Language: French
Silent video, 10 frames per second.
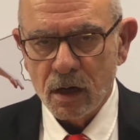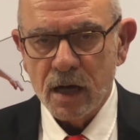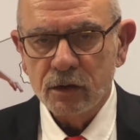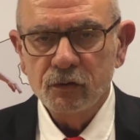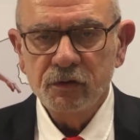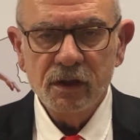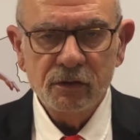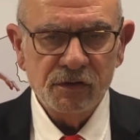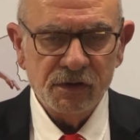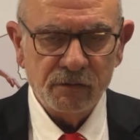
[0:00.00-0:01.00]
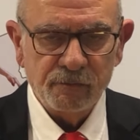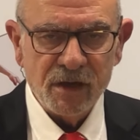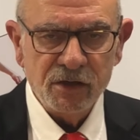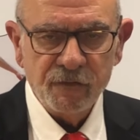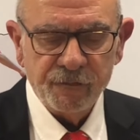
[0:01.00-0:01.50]
à côté de cette
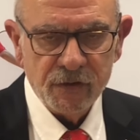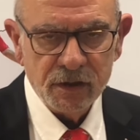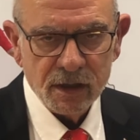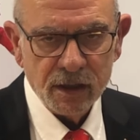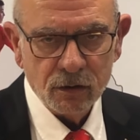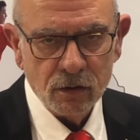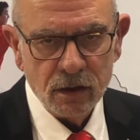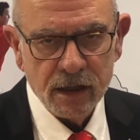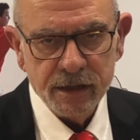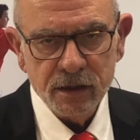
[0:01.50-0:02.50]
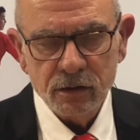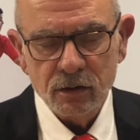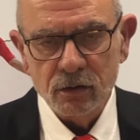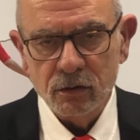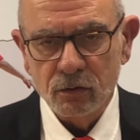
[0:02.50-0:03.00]
magnifique école laïque
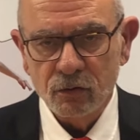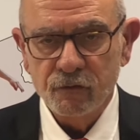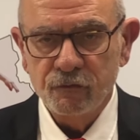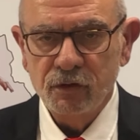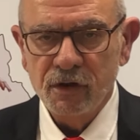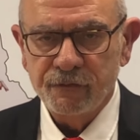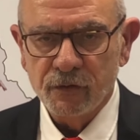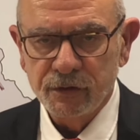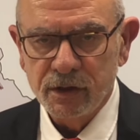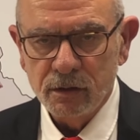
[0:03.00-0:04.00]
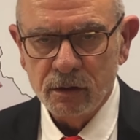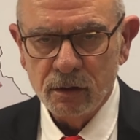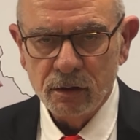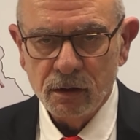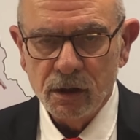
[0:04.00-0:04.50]
que vous défendez
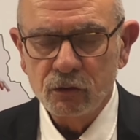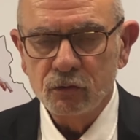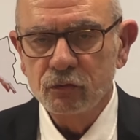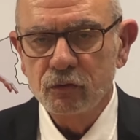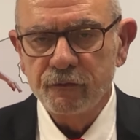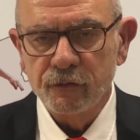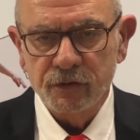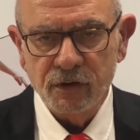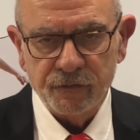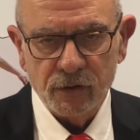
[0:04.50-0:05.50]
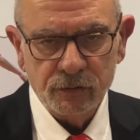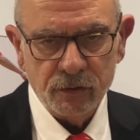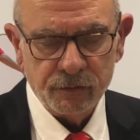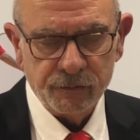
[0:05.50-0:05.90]
et que nous devons défendre,